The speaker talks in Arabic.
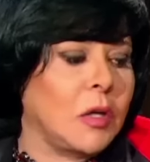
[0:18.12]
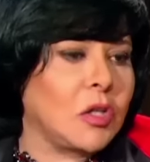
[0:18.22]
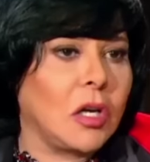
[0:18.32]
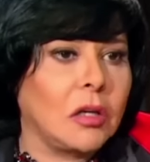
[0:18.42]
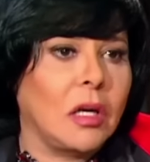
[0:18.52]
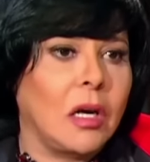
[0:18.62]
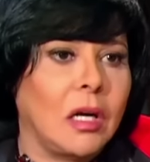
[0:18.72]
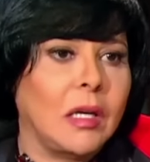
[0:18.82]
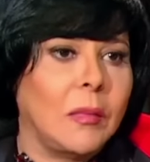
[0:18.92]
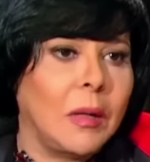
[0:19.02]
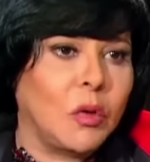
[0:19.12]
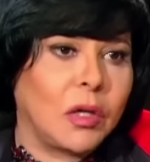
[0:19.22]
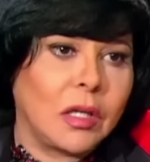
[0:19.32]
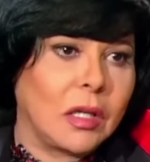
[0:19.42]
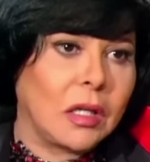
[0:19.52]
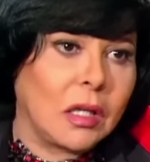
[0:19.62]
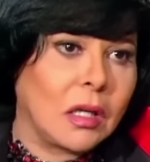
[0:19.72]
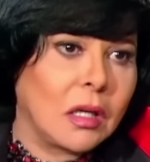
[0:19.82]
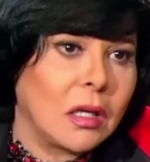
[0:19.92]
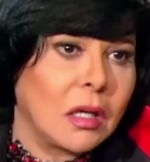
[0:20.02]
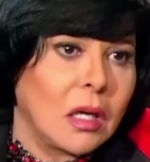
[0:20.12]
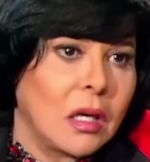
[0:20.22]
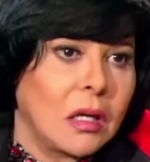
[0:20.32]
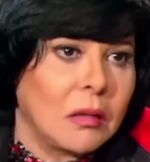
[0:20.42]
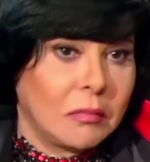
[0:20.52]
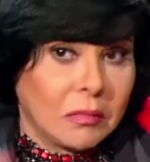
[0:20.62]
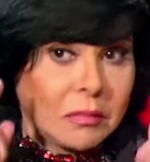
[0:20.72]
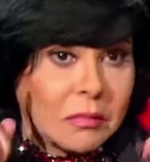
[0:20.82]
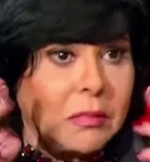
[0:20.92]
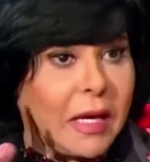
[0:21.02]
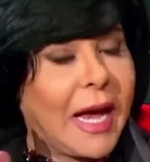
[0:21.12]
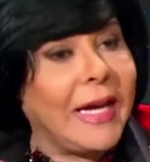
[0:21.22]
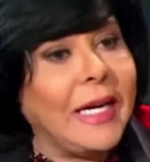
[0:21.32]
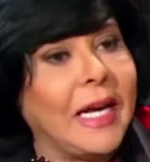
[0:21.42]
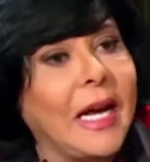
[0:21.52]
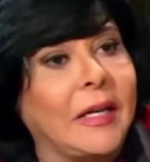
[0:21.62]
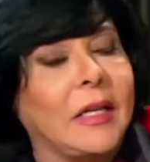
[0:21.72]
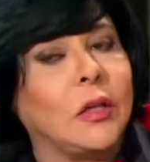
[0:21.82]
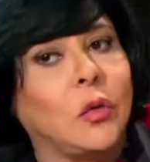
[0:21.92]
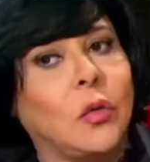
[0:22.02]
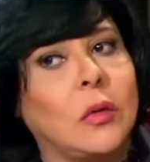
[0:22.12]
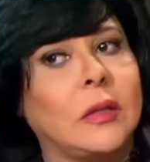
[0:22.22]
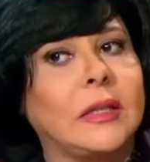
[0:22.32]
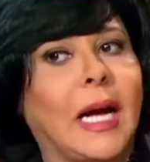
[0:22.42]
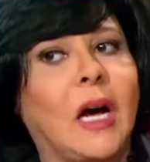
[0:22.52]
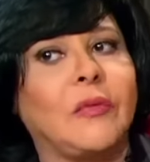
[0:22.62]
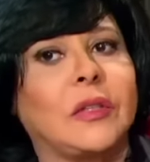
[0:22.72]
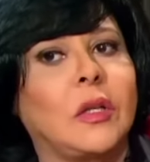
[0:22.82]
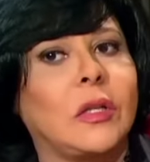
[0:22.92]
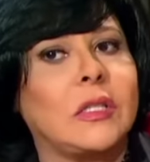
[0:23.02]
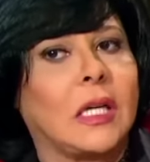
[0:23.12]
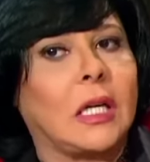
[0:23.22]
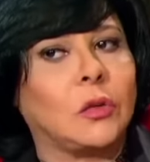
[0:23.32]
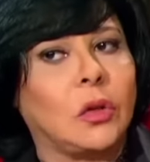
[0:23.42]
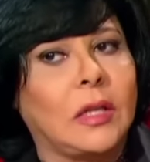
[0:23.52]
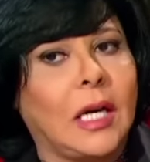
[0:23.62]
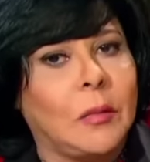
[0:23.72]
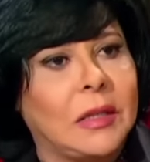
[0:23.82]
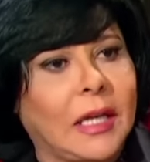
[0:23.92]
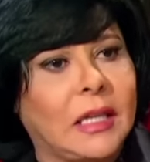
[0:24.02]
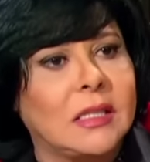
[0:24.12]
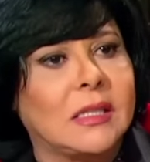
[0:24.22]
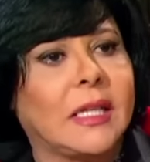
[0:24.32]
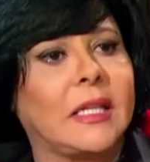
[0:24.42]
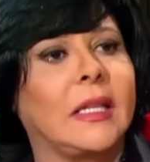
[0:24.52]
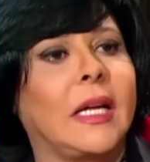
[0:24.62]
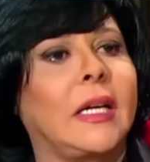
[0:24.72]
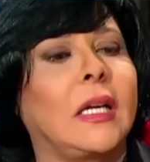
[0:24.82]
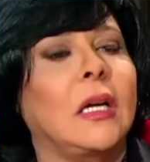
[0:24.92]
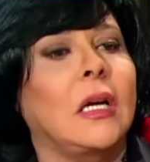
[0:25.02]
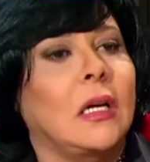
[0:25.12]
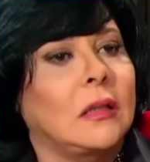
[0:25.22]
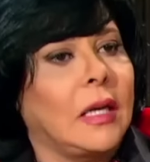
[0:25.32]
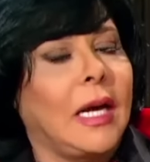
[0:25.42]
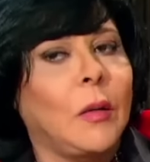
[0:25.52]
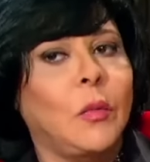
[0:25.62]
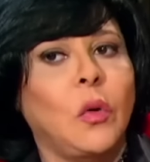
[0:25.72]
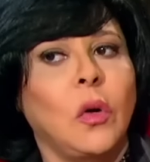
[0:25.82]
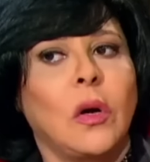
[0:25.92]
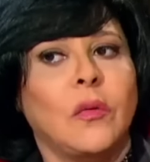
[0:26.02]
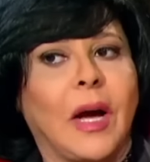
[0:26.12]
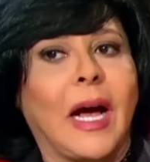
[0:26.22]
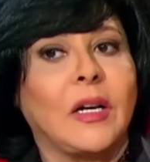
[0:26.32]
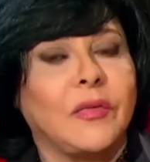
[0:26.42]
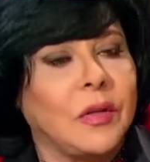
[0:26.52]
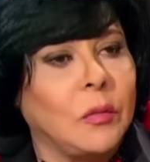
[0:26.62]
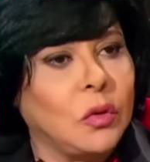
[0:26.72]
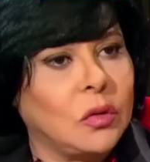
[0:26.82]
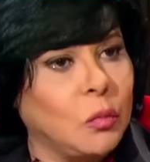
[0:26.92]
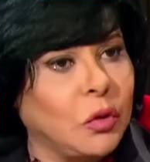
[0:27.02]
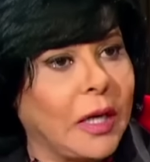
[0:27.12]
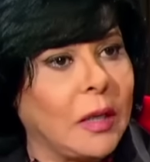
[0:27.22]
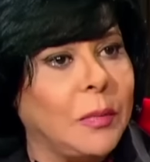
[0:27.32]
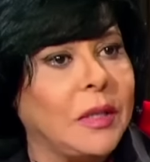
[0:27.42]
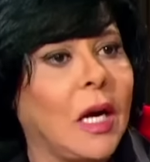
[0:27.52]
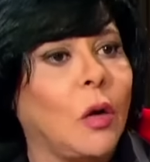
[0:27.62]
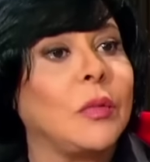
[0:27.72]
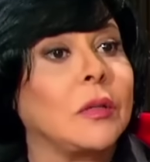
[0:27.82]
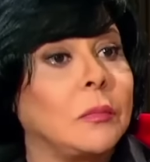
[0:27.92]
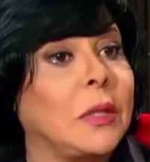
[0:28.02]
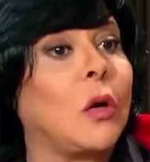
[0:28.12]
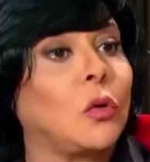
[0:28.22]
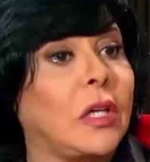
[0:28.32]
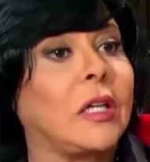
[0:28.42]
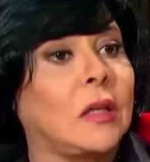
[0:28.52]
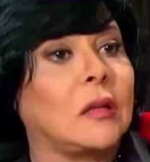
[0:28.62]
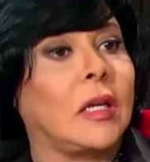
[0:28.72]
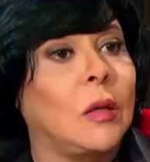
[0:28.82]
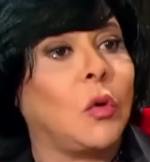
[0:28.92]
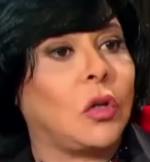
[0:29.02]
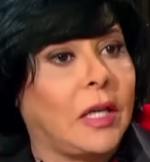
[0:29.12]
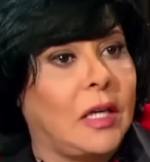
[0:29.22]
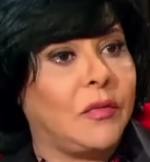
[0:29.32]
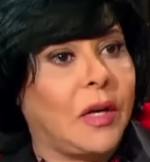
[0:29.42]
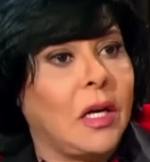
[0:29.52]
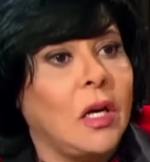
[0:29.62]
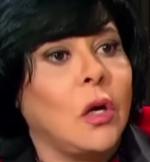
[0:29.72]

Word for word: ما شاء الله الميموري هايله يعني انه انت حافظ دلوقتي انك هتروح تلعب الاتحاد السكندري تلعبه فعارف المدرب بتاعه بياخد خطط ايه مختلفه